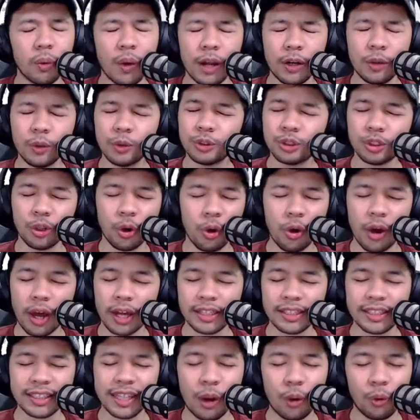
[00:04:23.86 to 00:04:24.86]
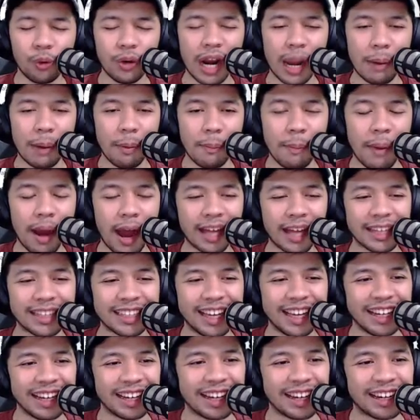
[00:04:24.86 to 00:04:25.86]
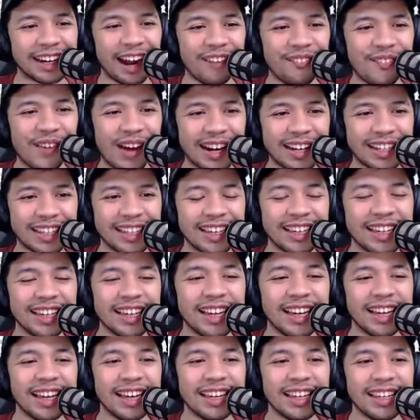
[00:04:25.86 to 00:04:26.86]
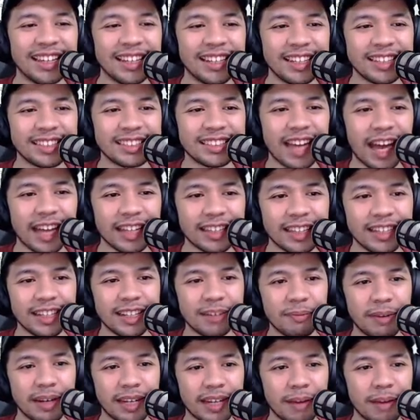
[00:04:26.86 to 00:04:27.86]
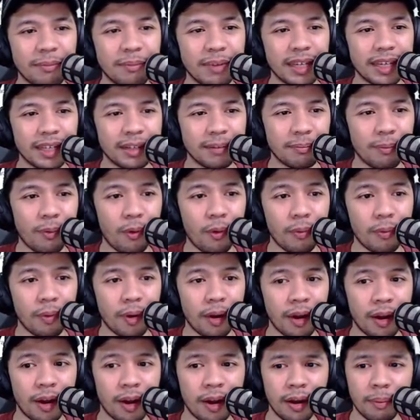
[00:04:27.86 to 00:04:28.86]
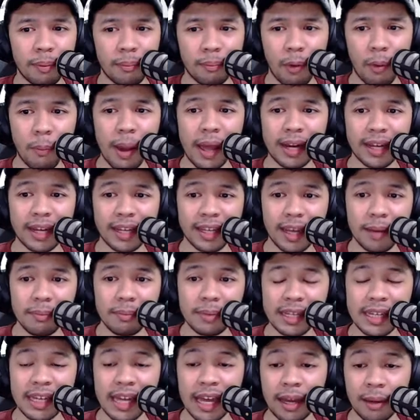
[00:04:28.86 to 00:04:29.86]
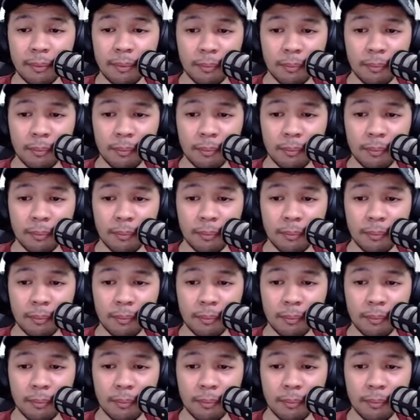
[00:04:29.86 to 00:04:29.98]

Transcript: Waduh, Choco Artnya aku udah lama banget nggak denger kabarnya. Ini saat ini mereka bikin mo uh, mobile game nih ya.